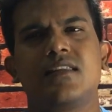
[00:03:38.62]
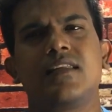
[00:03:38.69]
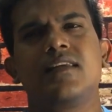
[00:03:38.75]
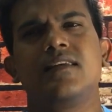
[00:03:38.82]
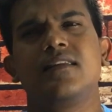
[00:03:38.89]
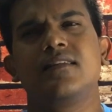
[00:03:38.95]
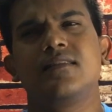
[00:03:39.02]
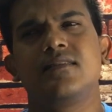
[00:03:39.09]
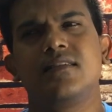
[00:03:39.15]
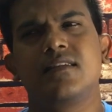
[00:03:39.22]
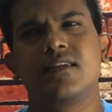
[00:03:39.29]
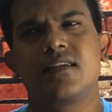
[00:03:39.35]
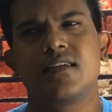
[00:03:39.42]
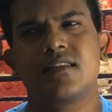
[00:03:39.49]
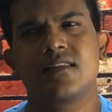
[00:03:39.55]

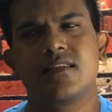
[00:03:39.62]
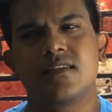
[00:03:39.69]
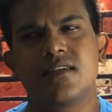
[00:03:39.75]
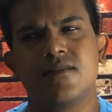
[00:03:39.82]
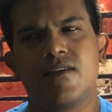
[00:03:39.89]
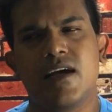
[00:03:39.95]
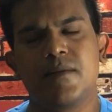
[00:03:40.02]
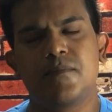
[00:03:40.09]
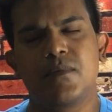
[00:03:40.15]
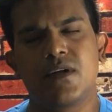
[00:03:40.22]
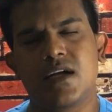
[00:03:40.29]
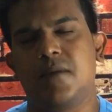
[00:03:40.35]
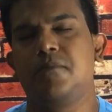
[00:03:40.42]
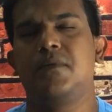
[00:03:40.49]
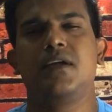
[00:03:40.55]
தெரிஞ்சிருக்கிறதுக்கு வாய்ப்பு
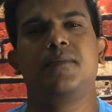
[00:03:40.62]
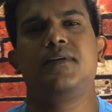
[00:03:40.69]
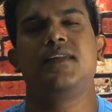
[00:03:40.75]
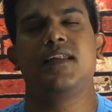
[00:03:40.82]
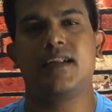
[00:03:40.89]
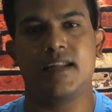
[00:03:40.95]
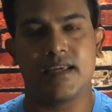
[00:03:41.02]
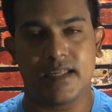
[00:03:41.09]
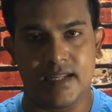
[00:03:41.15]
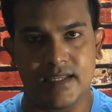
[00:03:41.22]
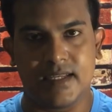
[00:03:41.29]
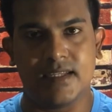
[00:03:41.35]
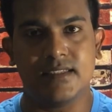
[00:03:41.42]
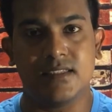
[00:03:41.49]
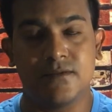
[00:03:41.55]
கம்மி அப்படின்னு
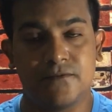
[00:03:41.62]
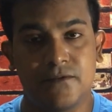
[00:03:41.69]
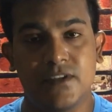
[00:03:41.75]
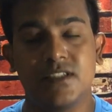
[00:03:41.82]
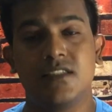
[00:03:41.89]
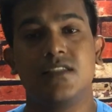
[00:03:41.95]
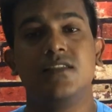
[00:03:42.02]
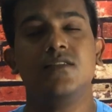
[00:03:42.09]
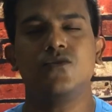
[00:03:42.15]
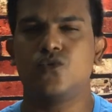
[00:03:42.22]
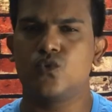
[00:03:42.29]
நினைக்கிறேன் எஸ் ஃபர்ஸ்ட்